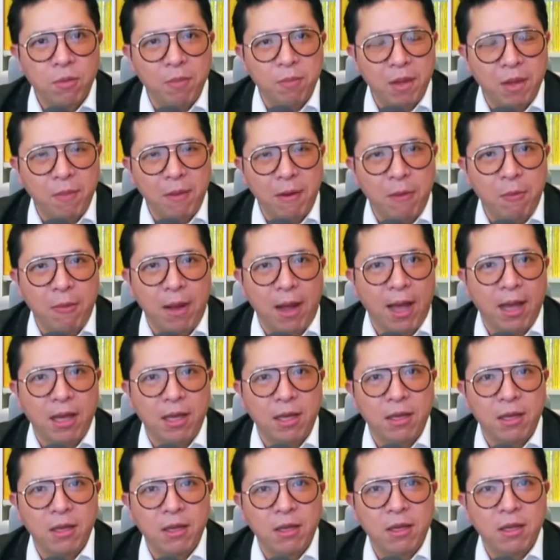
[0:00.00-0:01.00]
มีเป้าหมาย
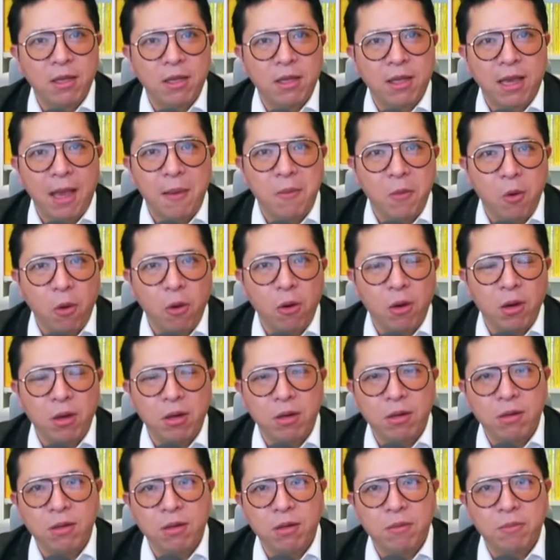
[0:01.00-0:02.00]
เข้มข้น
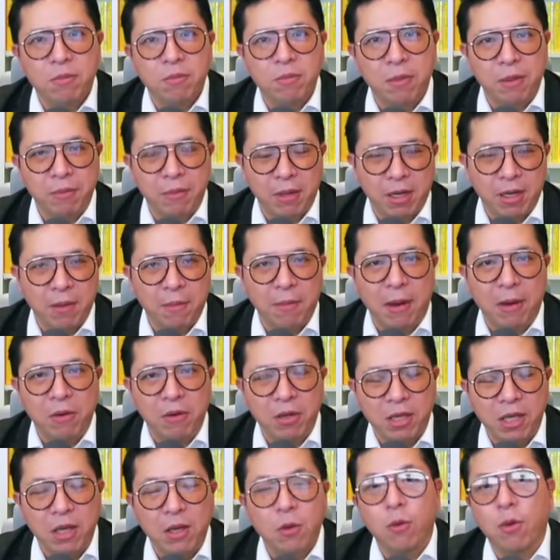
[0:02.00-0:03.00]
เหมือนเหมือนกับเราห
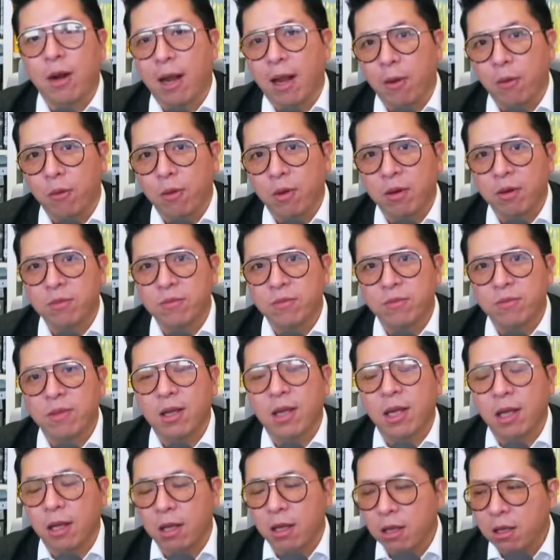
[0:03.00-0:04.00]
รือยิ่งกว่าเรา
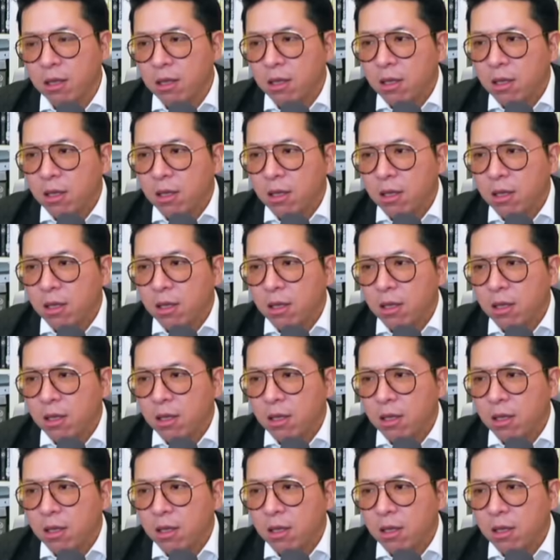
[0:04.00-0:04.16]
นะฮะ